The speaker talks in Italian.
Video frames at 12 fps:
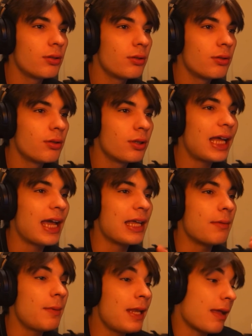dai
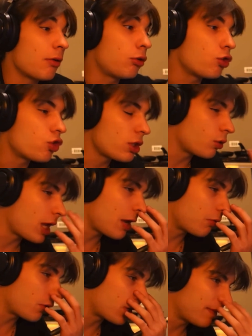1800
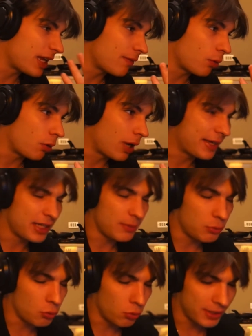euro che avevo, anche di
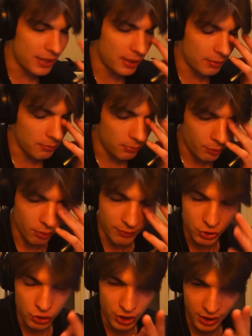più, 1900
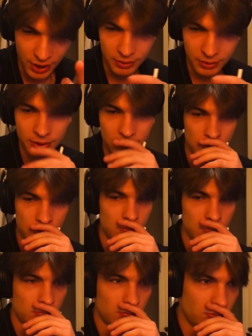circa,
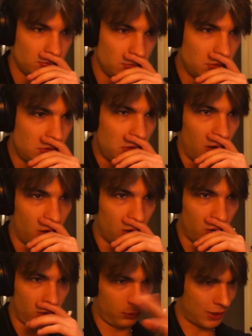
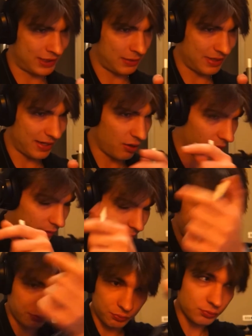uh, quasi 1900,
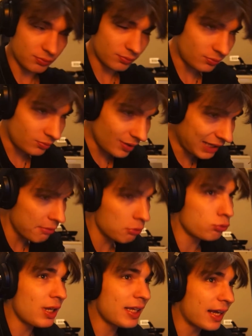che avevo
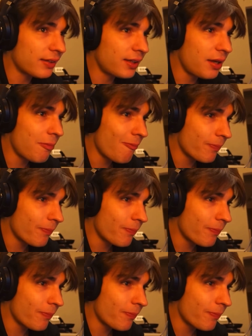sulla carta,